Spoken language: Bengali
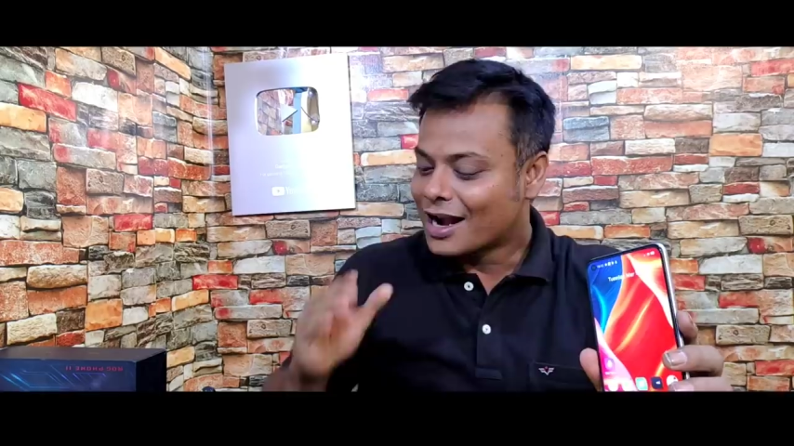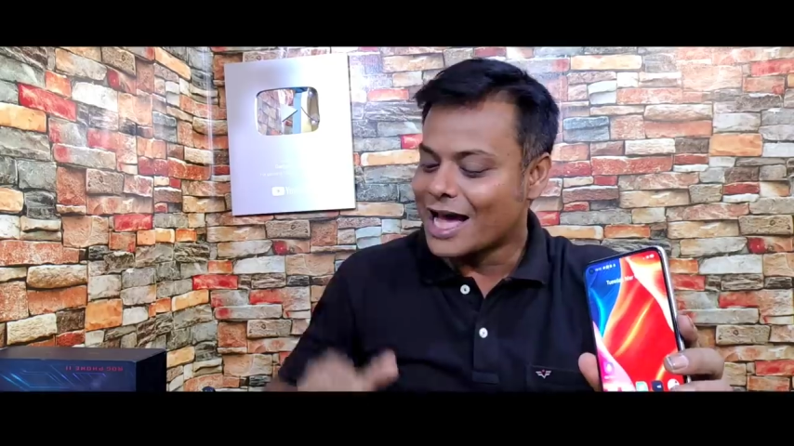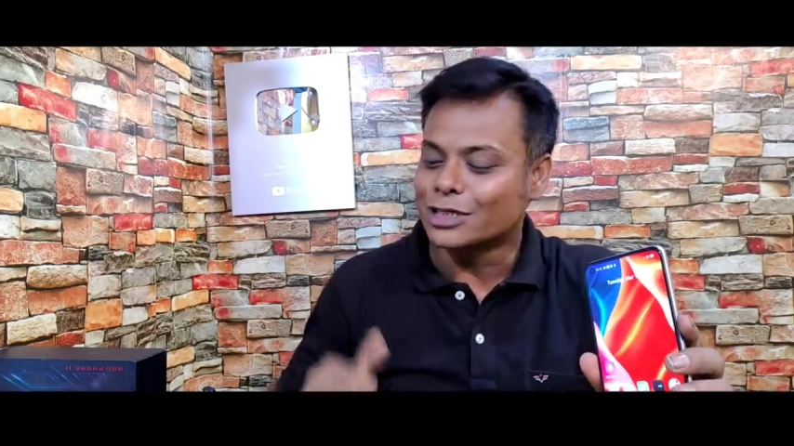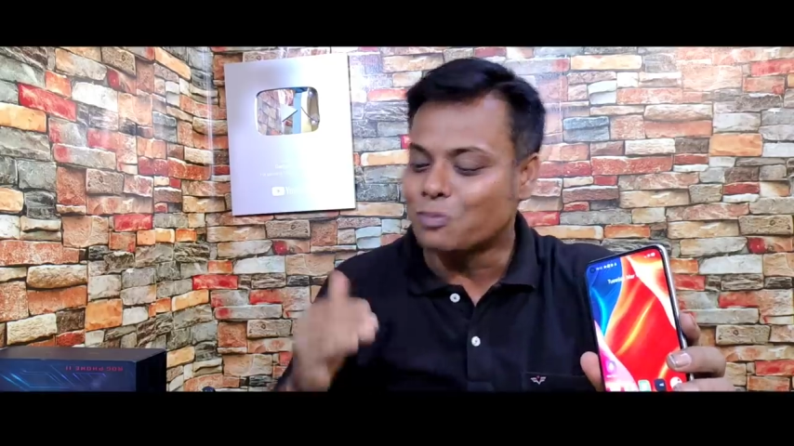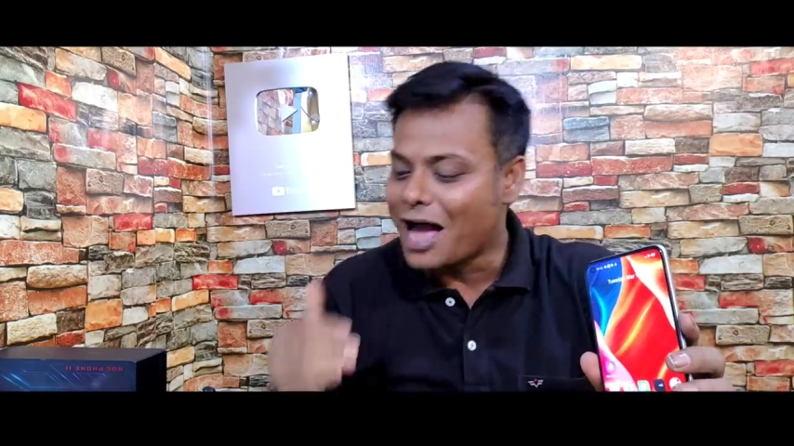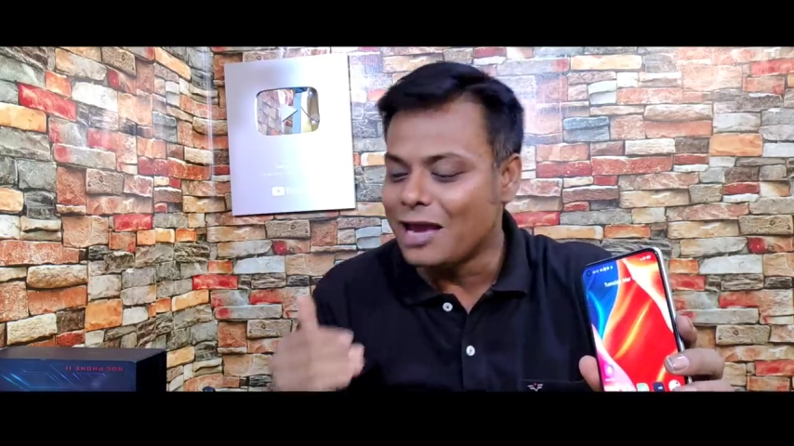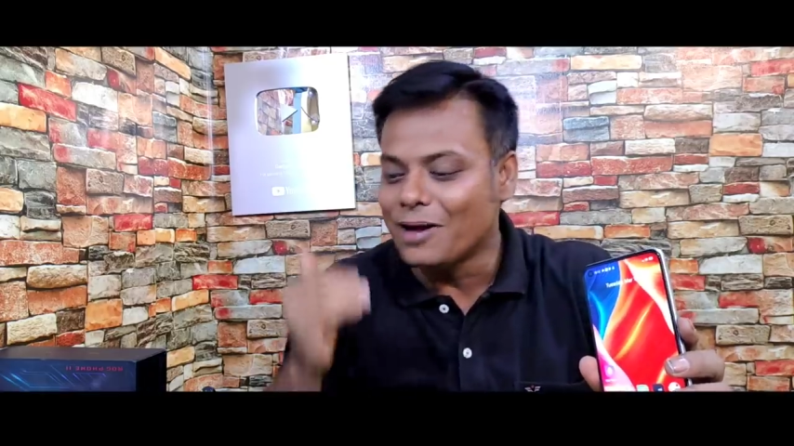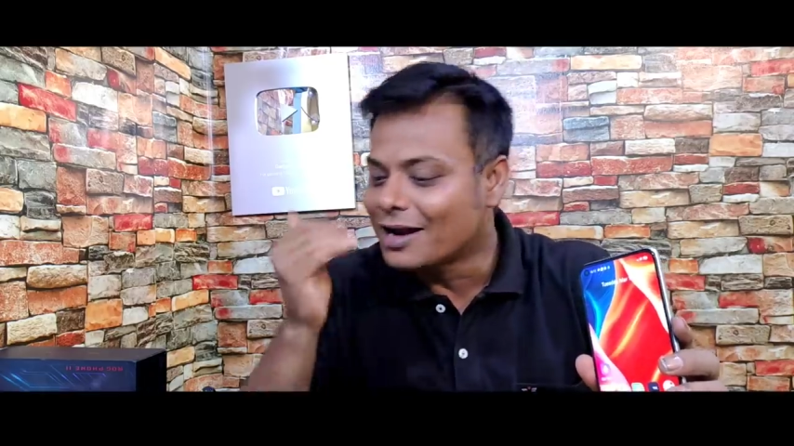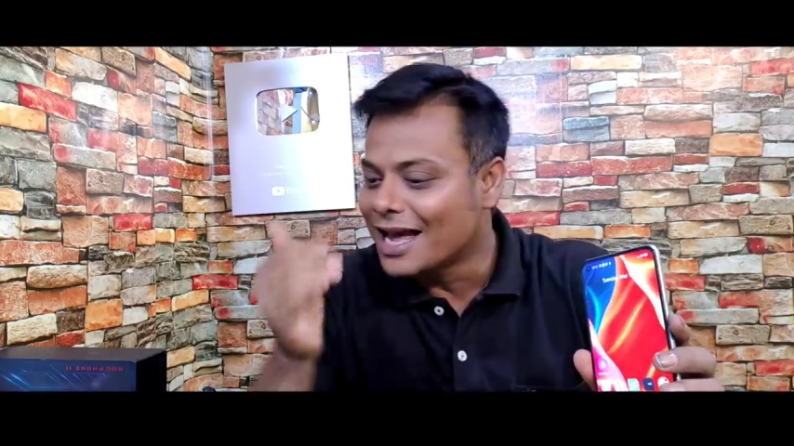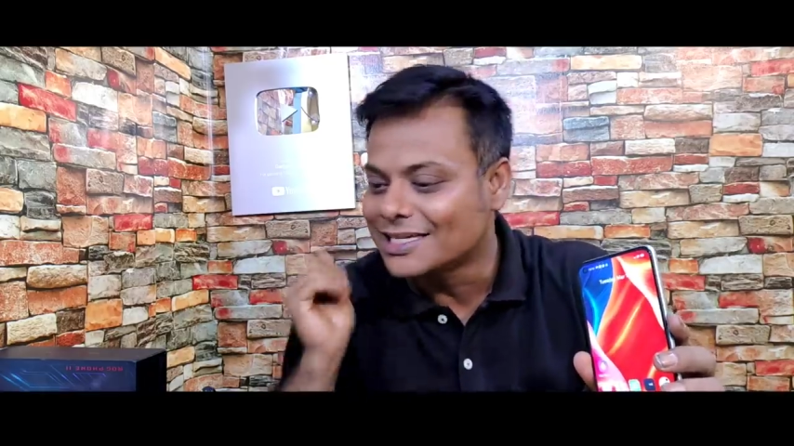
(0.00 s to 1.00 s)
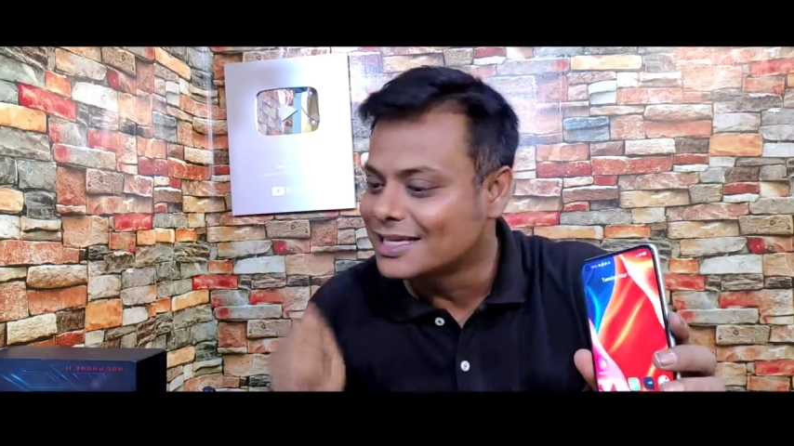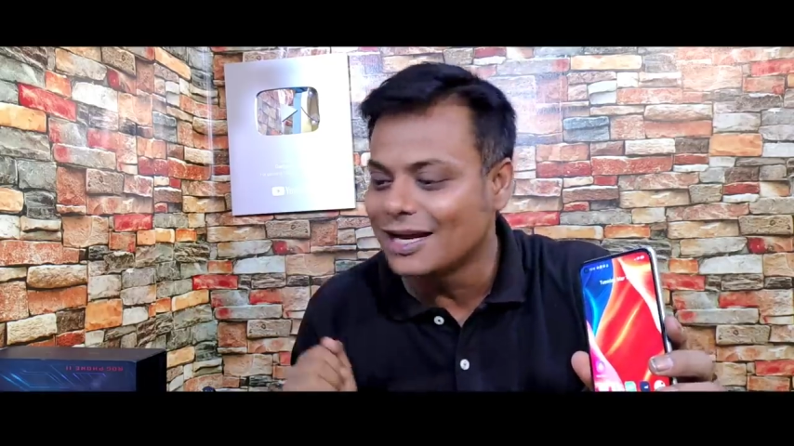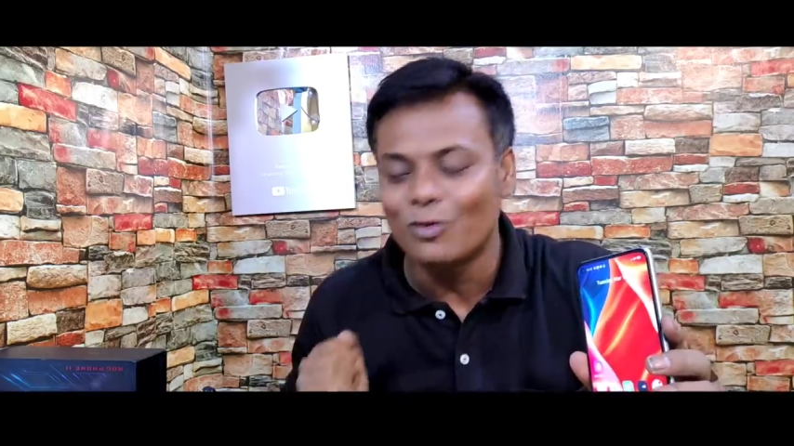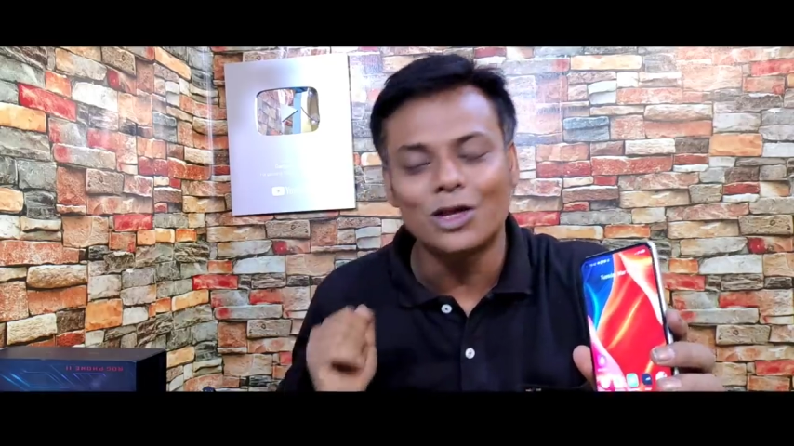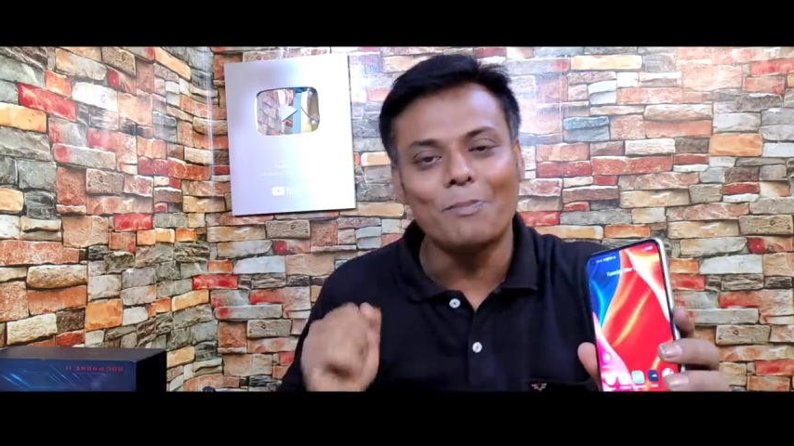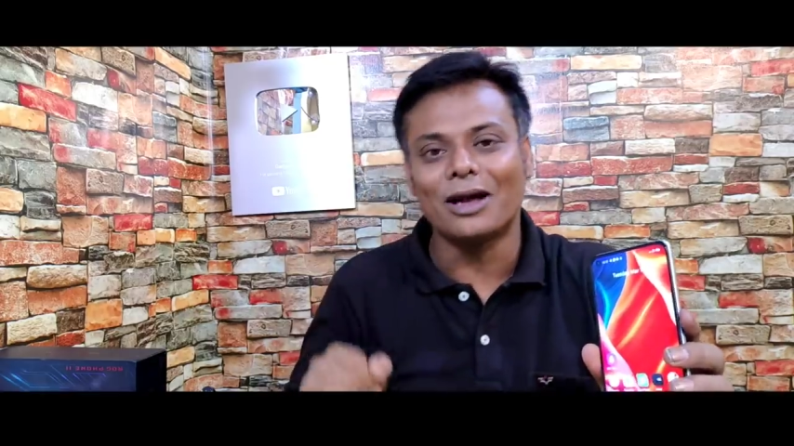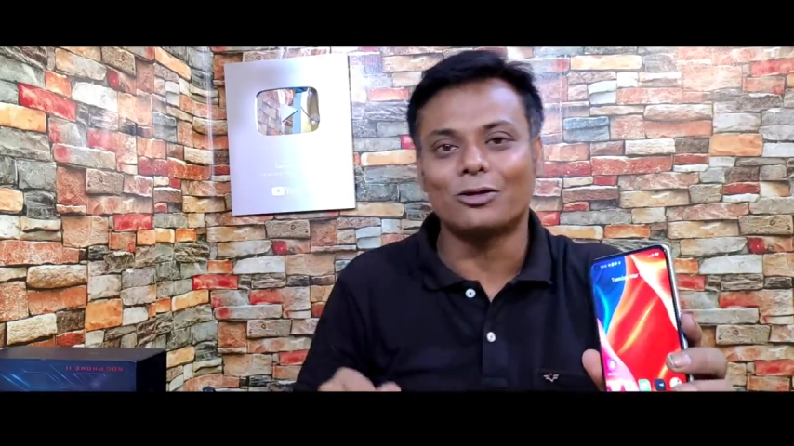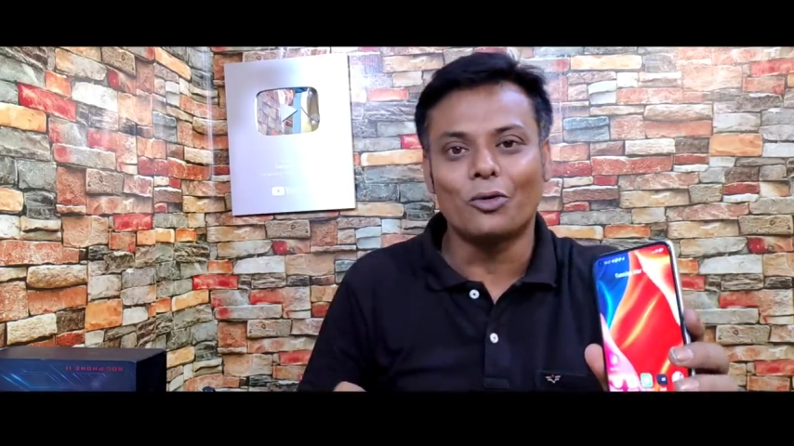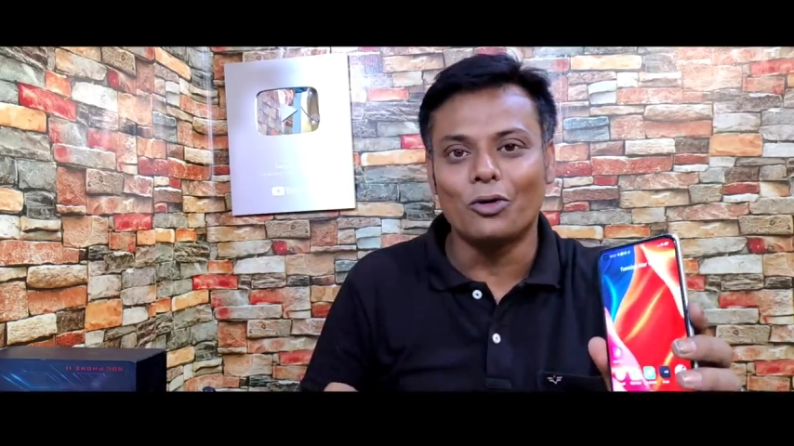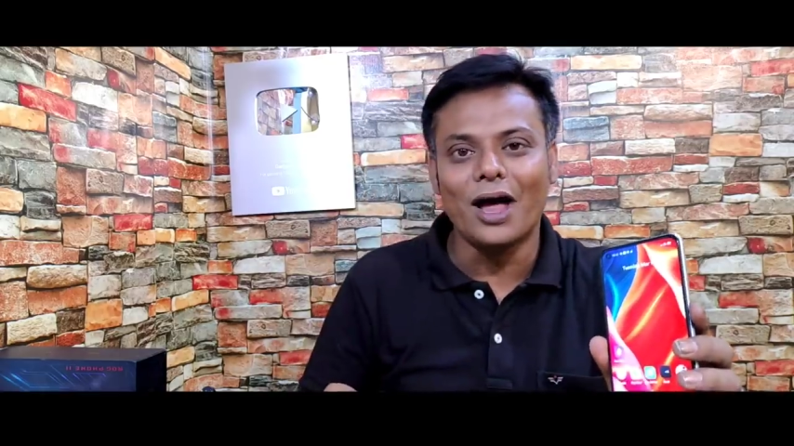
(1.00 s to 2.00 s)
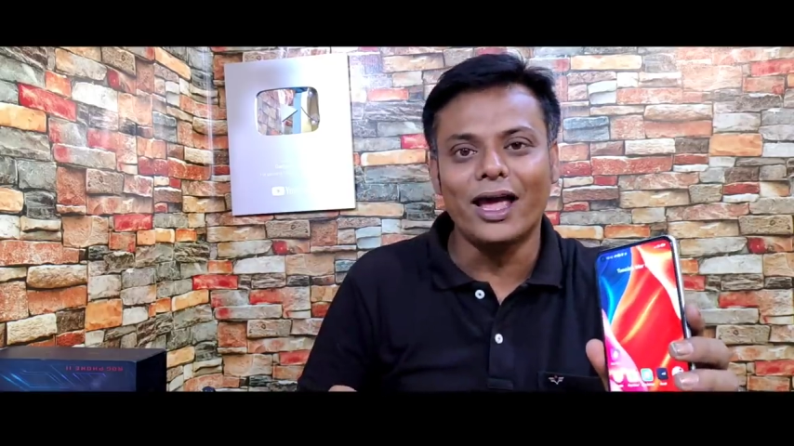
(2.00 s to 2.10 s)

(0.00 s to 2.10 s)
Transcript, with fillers: ক্লাস ফাইভ আর ক্লাস থ্রির মধ্যে পার্থক্য